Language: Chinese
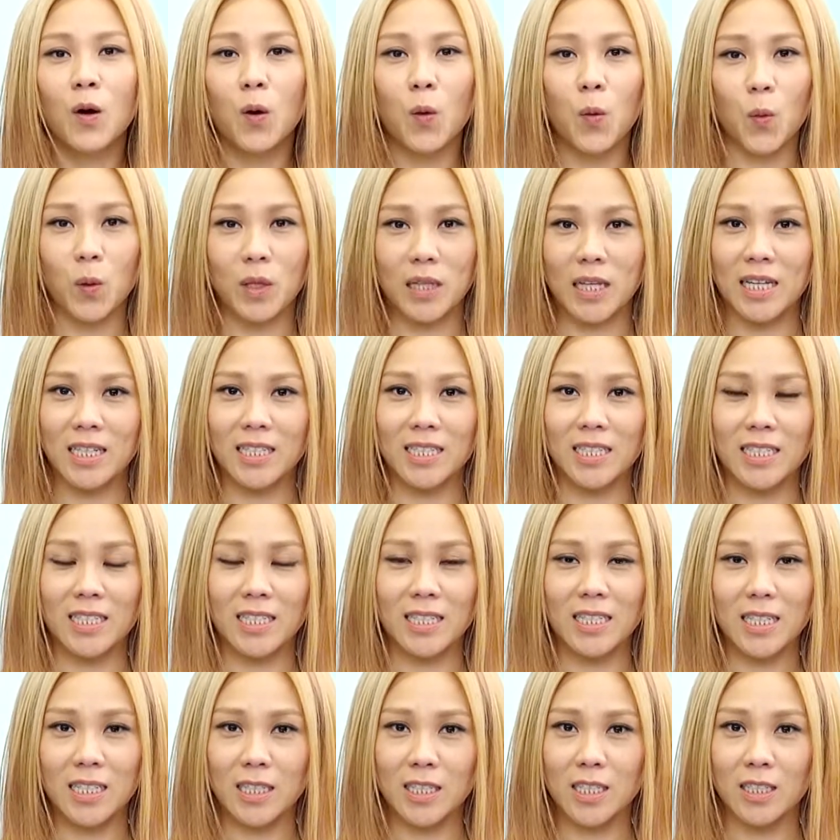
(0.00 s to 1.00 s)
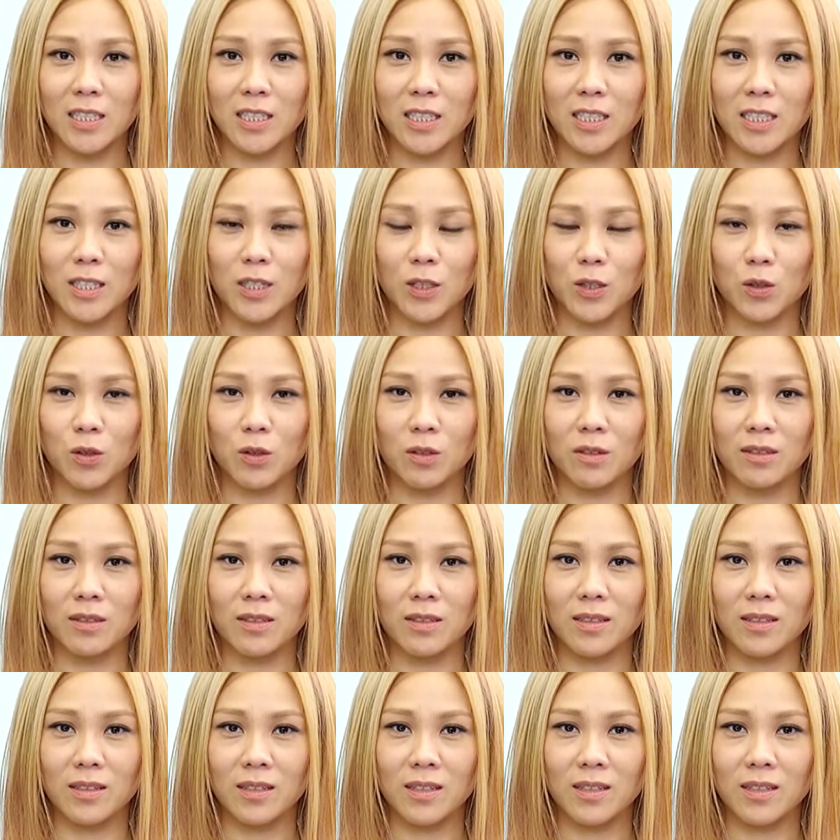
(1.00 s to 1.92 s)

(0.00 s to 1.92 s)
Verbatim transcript: 我内心已经是那种